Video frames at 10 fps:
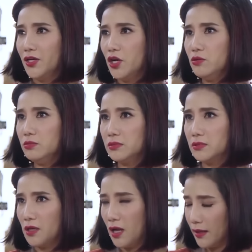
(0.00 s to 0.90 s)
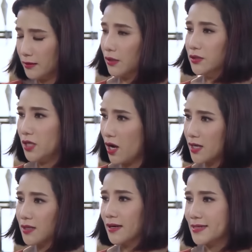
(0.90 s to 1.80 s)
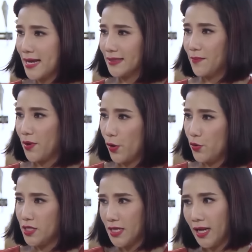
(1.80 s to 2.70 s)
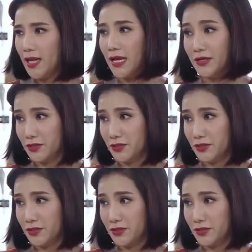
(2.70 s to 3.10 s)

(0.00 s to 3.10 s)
nếu chúng cho hãy thử cho cái thời gian tìm hiểu đi, chị nghĩ là